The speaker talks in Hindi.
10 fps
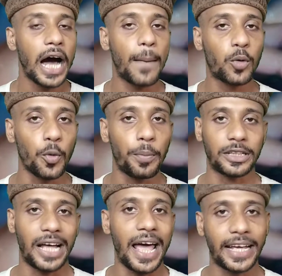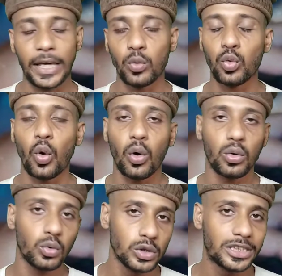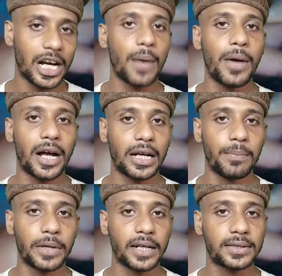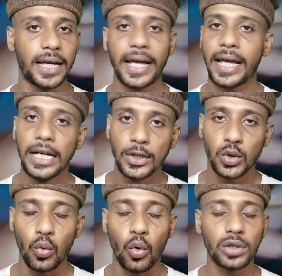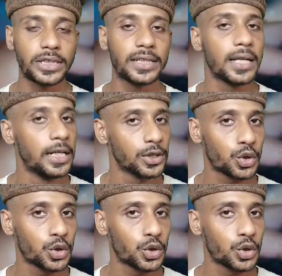आपको पता है कि वो उस जगह में अगर हम रखते हैं तो वो चीज़